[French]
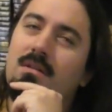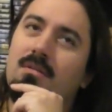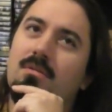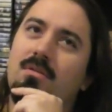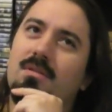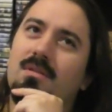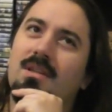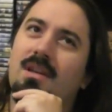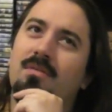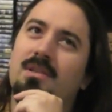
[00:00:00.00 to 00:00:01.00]
Donc,
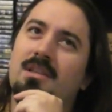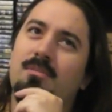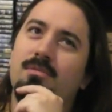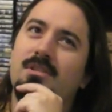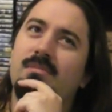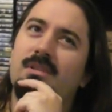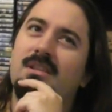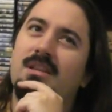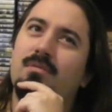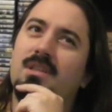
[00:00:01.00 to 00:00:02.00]
il y avait cette
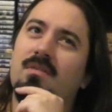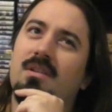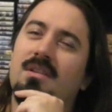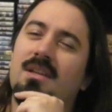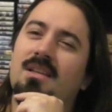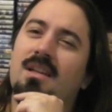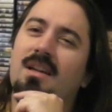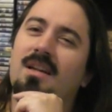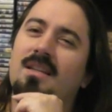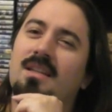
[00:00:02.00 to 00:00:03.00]
possibilité que vous aviez en tête qu'elle
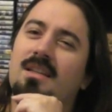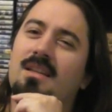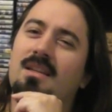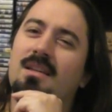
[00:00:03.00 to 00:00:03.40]
allait attaquer